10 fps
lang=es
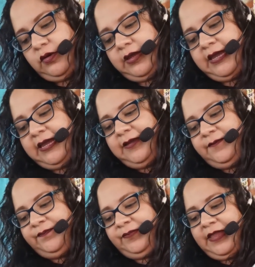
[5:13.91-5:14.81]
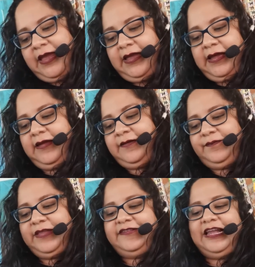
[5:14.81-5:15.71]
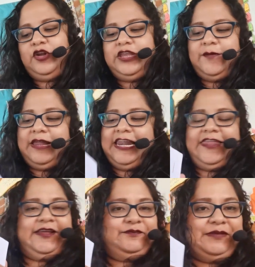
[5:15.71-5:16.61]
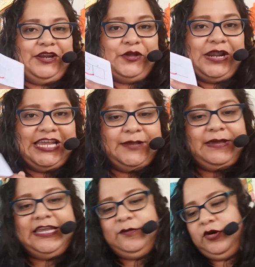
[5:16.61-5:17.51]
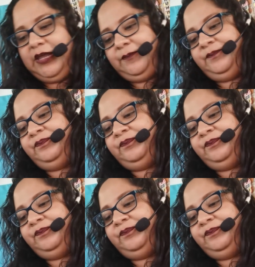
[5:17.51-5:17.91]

¿ok? Esta no lleva nada, perdón, aquí me equivoqué.